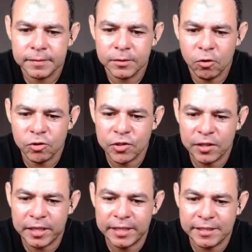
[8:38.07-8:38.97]

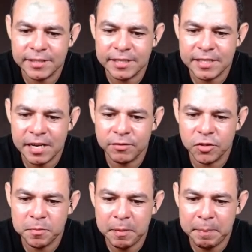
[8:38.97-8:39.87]
Encostando aqui nessas
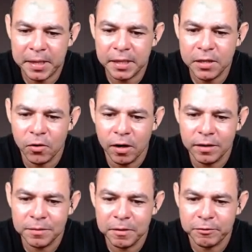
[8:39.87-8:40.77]
árvores de papelão, ó.
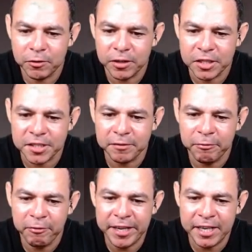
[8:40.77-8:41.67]
Uma floresta
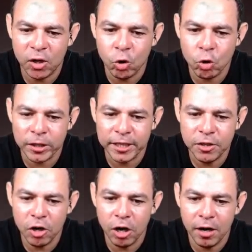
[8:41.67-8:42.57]
feicona
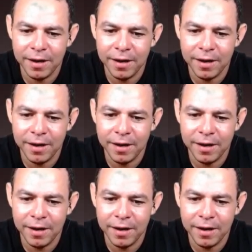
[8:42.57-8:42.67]
aí, ó.